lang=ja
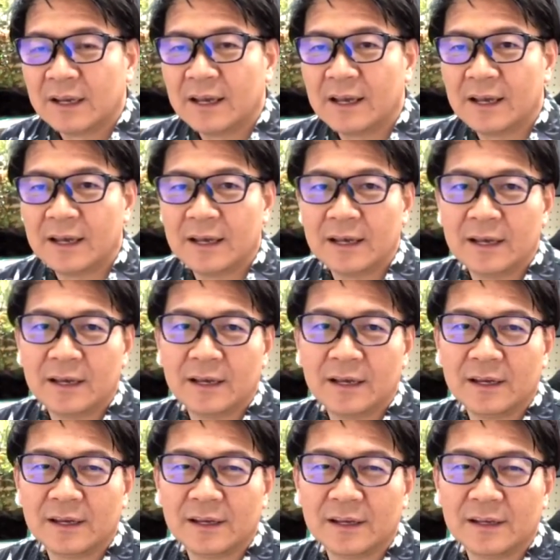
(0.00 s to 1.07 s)

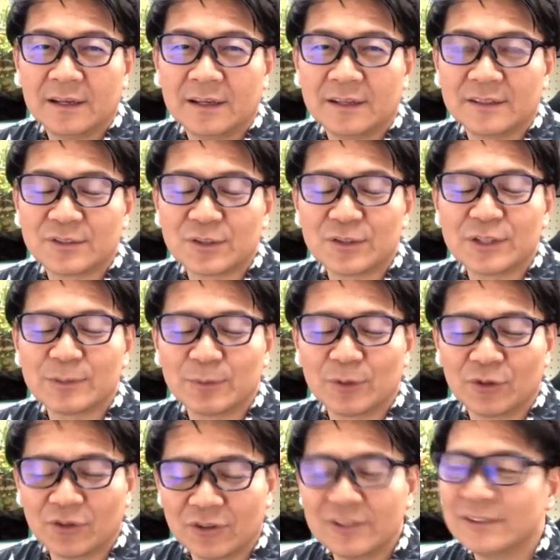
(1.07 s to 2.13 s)
えー、その時も
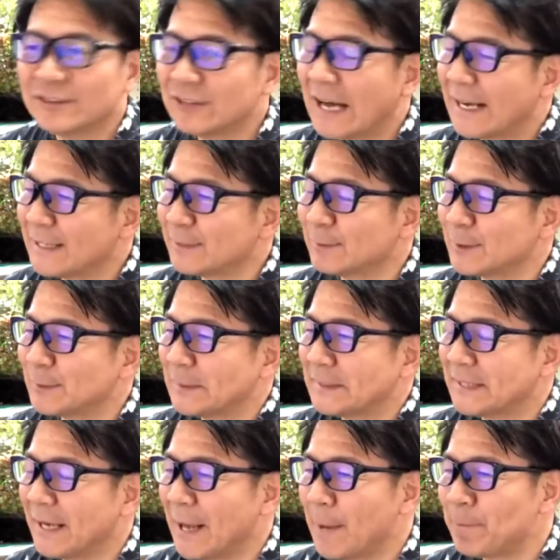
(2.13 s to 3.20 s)
こういう話もしましたね